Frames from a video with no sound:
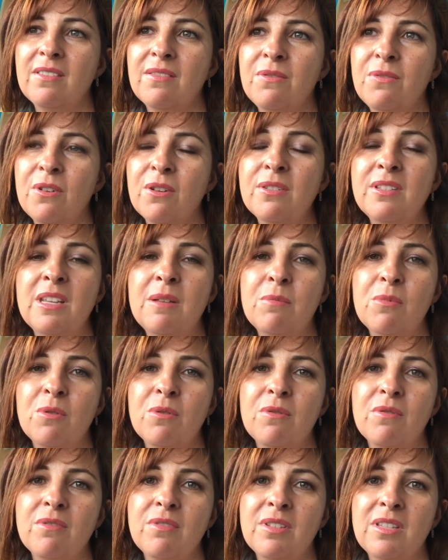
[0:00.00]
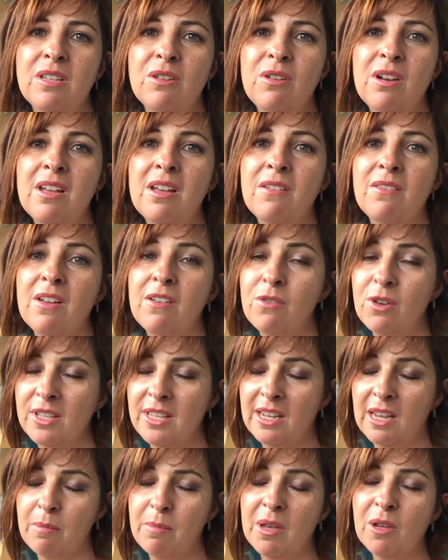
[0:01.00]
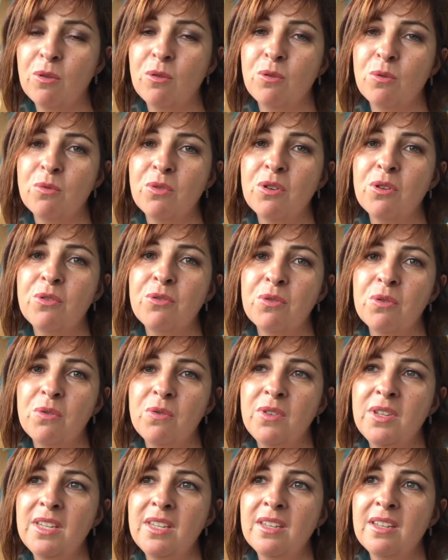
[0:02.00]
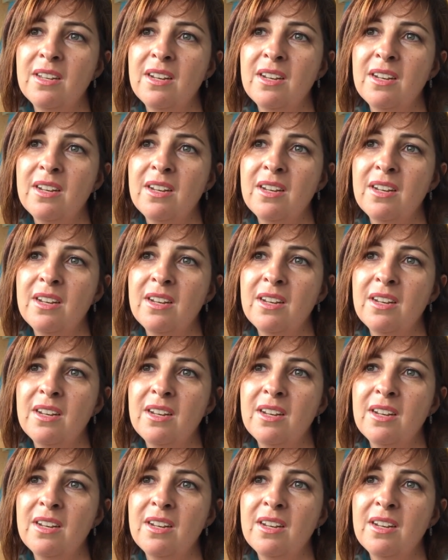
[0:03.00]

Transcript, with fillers: forcément, cela va avoir des répercussions dans notre vie.